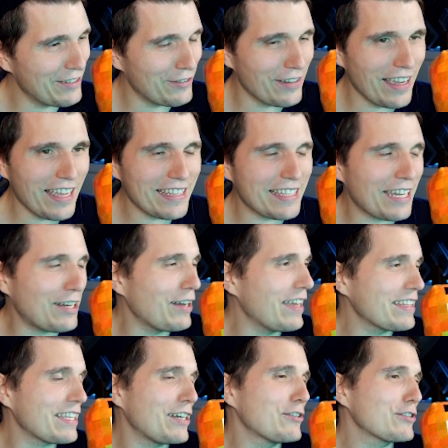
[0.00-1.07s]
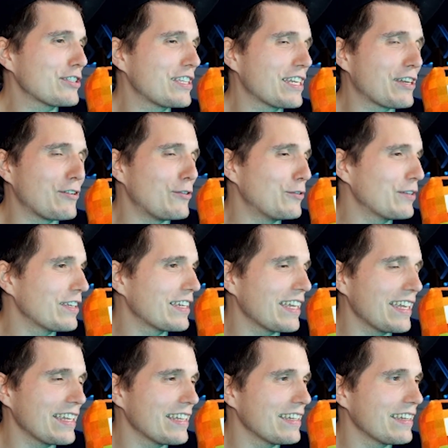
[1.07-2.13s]
Junge, er, ta er tauscht die Krone
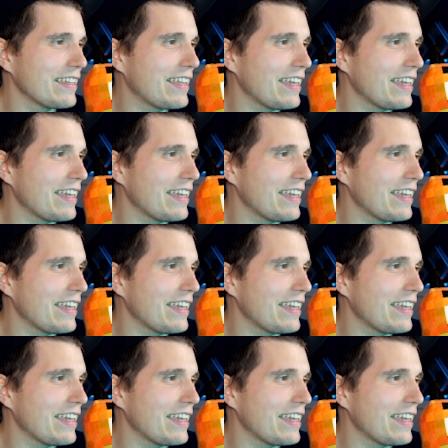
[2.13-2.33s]
gegen,